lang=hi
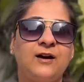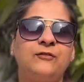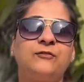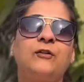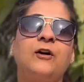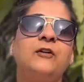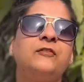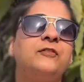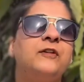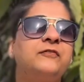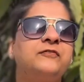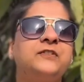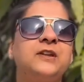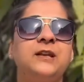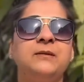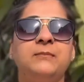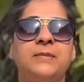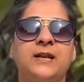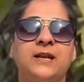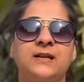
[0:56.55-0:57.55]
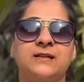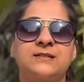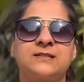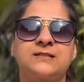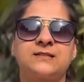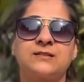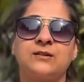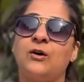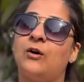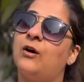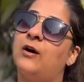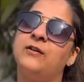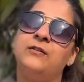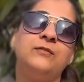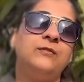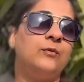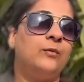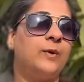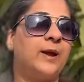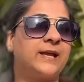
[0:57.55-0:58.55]
फॉर 15 मिनट्स
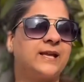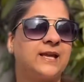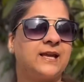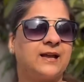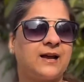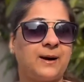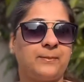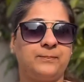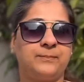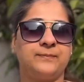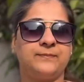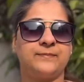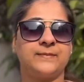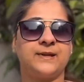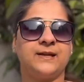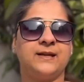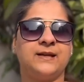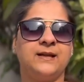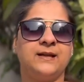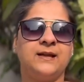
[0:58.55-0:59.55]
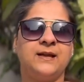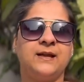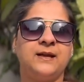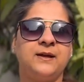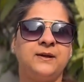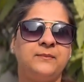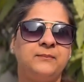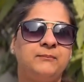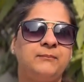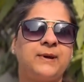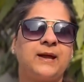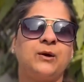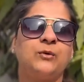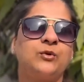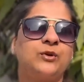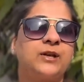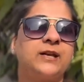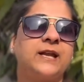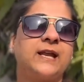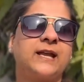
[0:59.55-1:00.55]
ऑन वेकिंग अप मैं
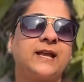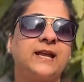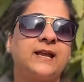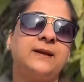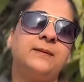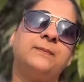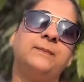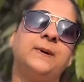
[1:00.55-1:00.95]
उठने के